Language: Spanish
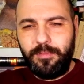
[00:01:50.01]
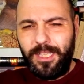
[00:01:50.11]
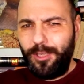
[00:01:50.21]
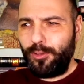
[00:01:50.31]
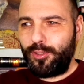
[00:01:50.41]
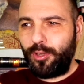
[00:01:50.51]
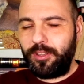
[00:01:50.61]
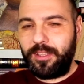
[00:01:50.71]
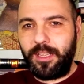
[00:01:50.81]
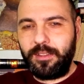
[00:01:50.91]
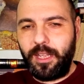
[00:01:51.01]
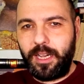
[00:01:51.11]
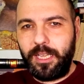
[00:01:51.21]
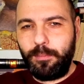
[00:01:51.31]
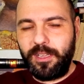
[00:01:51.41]
Y no son tan
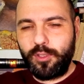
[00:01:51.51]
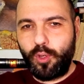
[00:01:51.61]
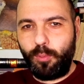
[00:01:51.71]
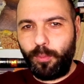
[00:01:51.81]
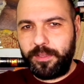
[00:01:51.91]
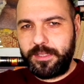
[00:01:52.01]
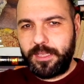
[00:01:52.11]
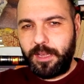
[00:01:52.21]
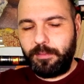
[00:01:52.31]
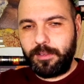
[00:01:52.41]
terribles como pensaba.